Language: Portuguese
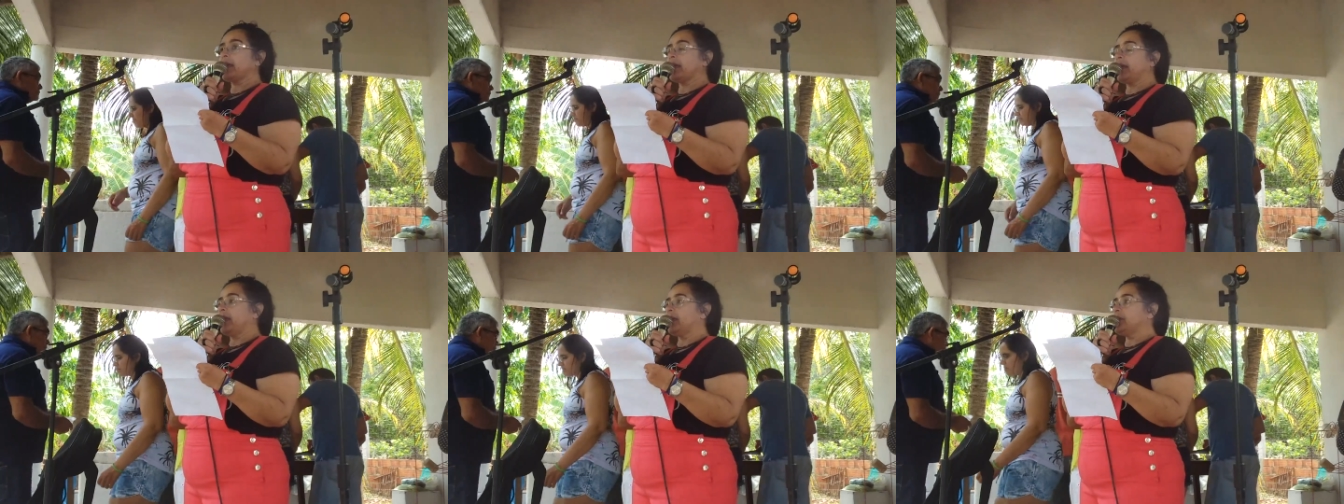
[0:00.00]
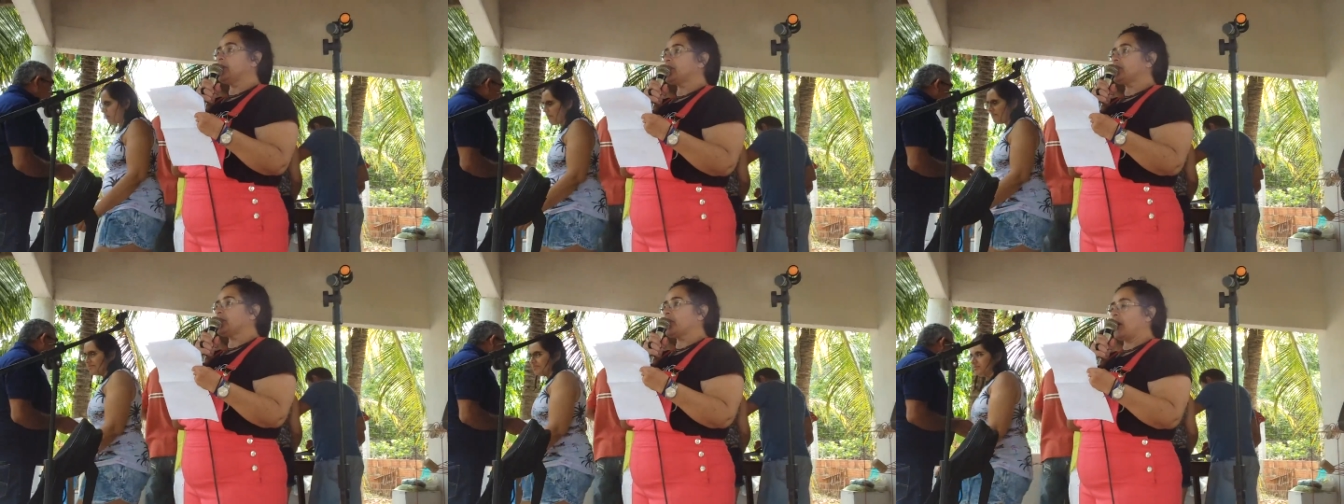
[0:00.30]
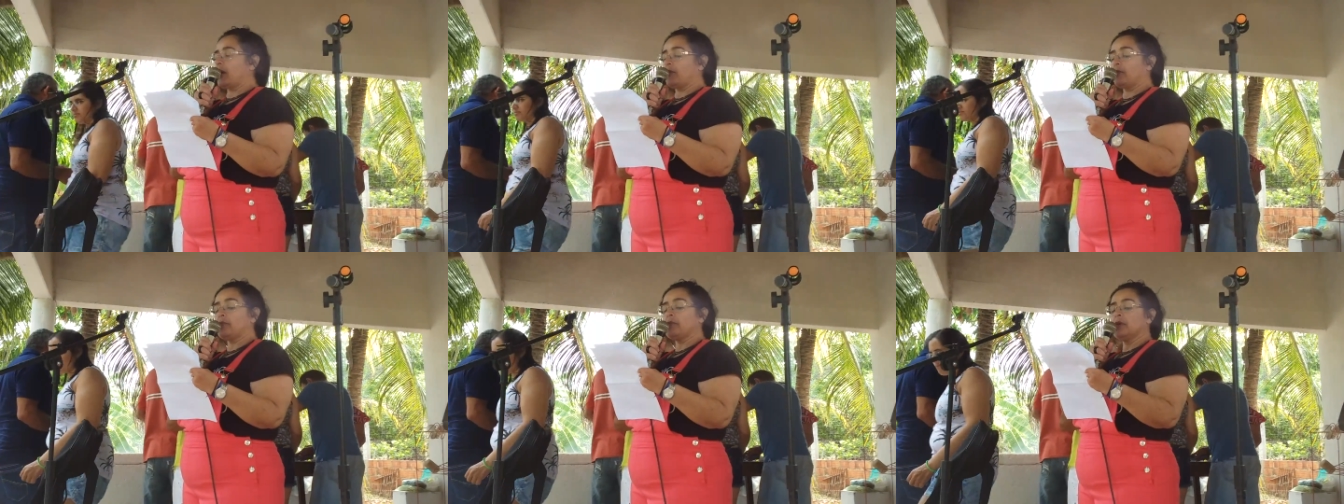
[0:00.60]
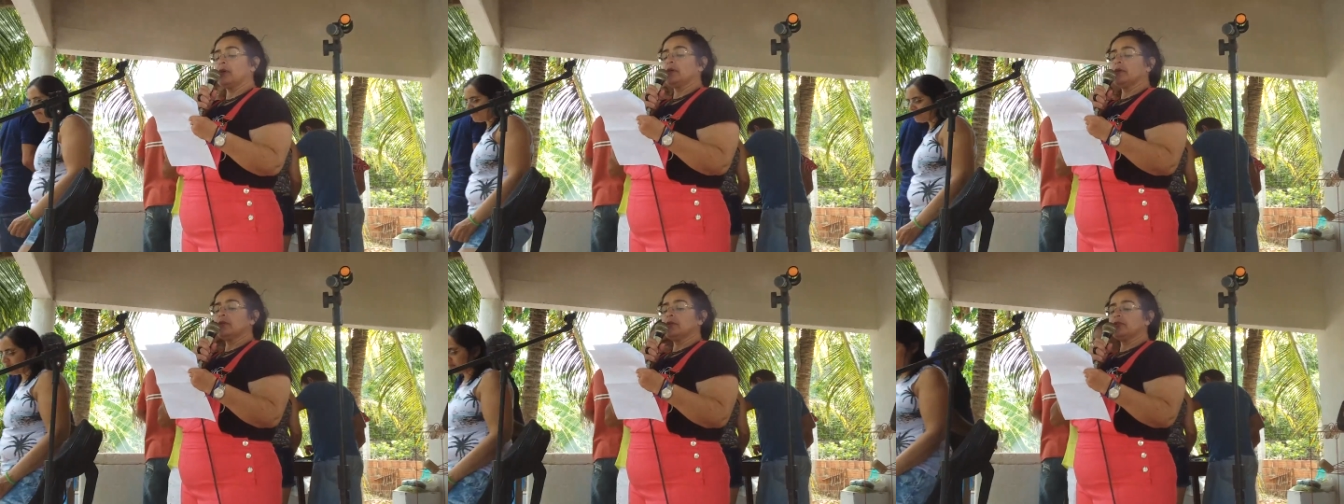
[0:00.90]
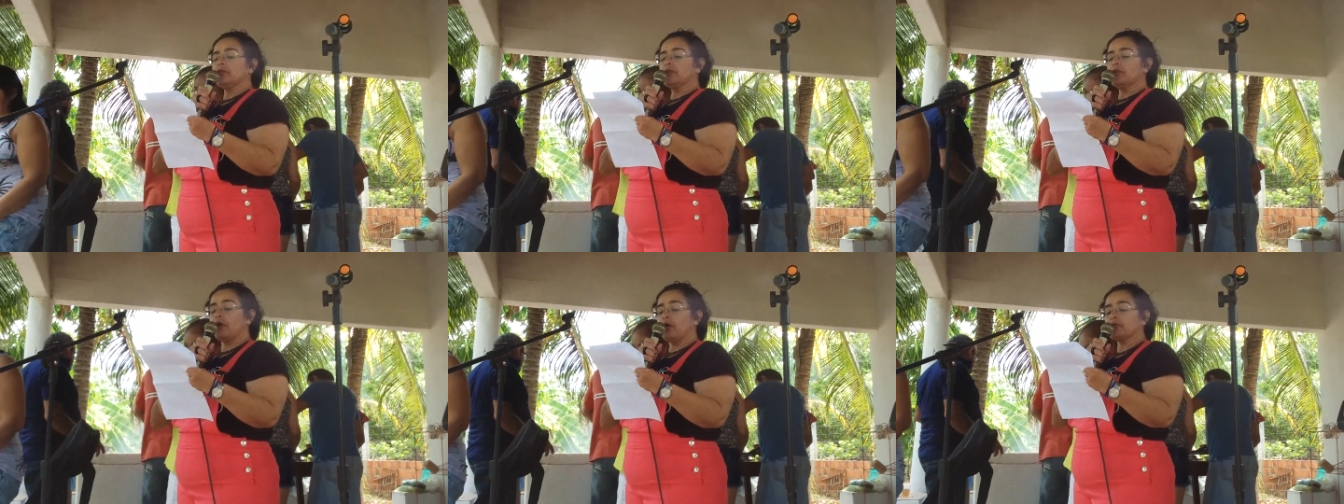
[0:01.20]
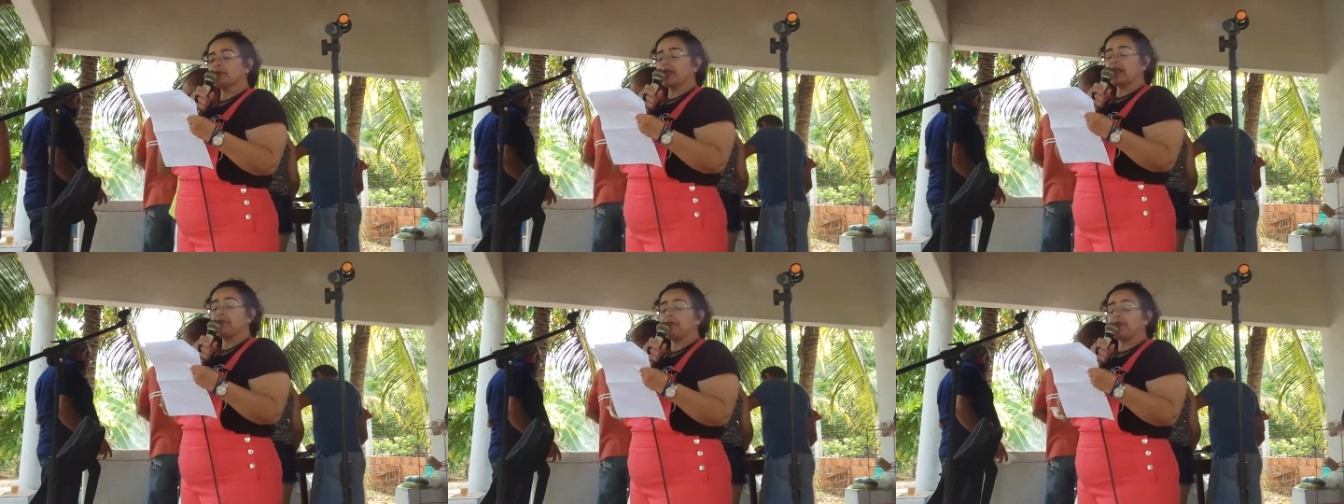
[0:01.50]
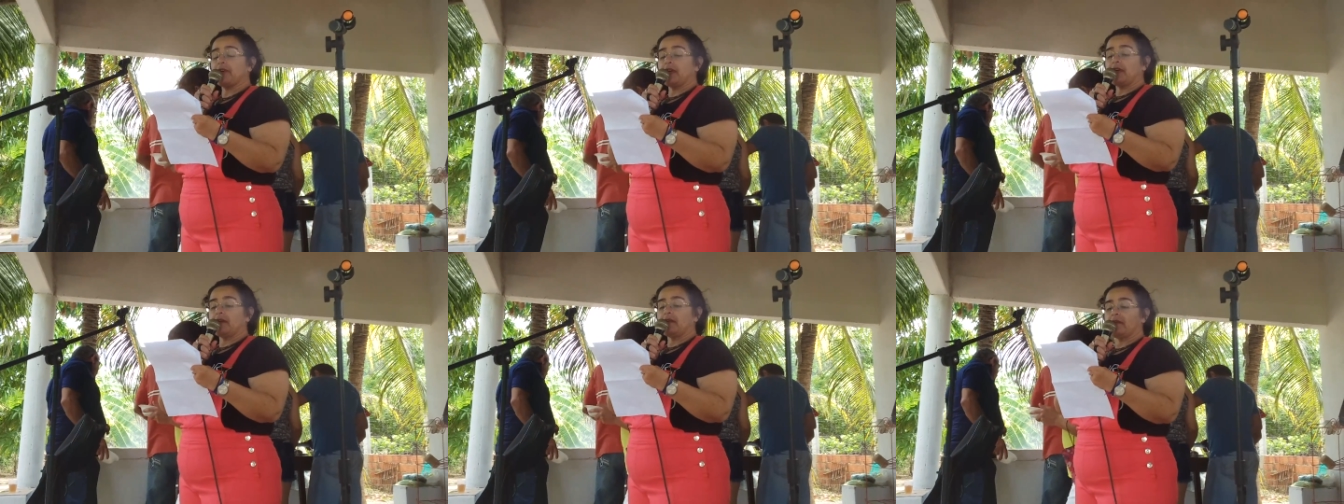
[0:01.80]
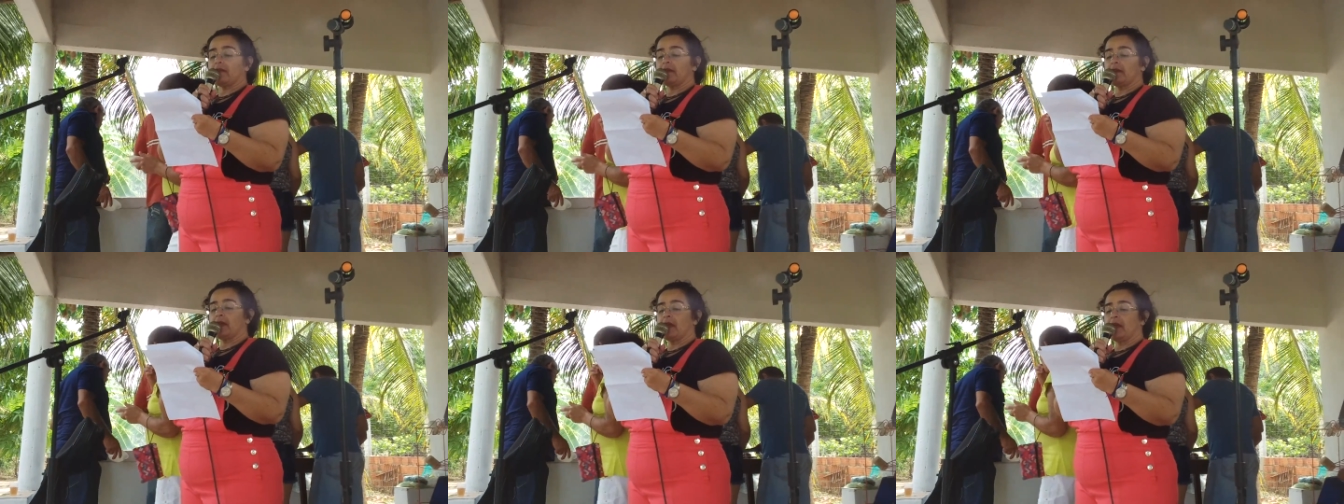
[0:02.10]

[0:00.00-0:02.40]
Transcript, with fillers: aquele chão outra vez.